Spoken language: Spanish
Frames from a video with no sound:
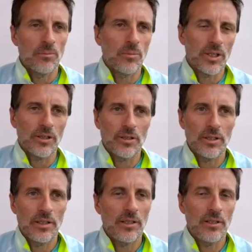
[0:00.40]
Bueno,
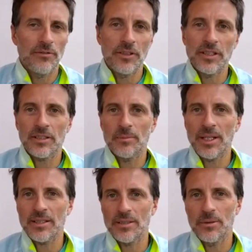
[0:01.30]
el fin de
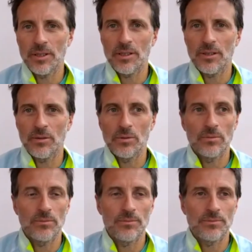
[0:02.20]
semana se viene
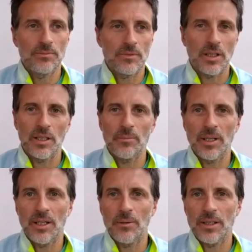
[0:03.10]
un
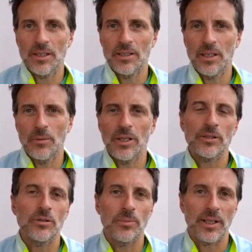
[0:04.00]
clima bastante
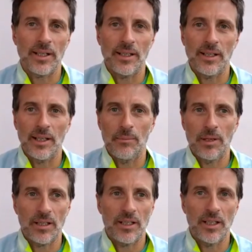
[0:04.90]
adverso para la
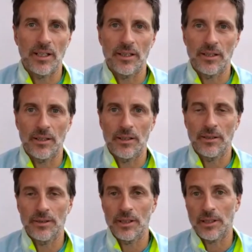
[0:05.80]
práctica del,
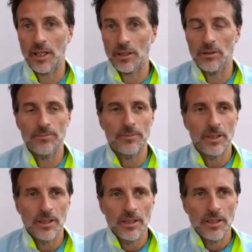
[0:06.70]
triatlón.
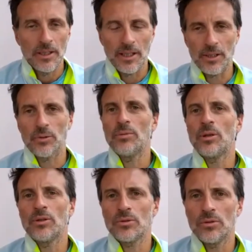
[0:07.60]
Ahí
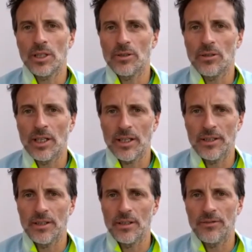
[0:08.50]
estuvimos consultando con la
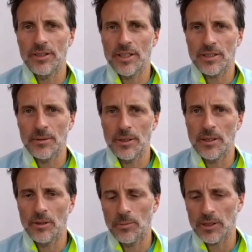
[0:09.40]
gente de Defensa
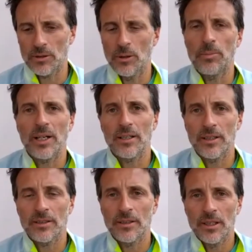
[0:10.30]
Civil, nos pasó los partes